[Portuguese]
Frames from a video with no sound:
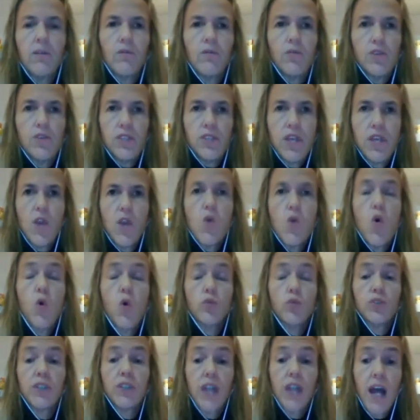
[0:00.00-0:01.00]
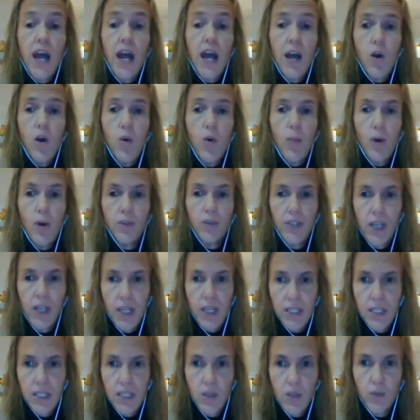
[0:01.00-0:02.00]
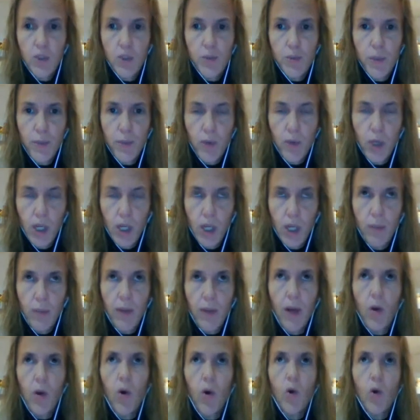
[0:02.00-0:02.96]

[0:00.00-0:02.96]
você encontrar uma alteração no espermograma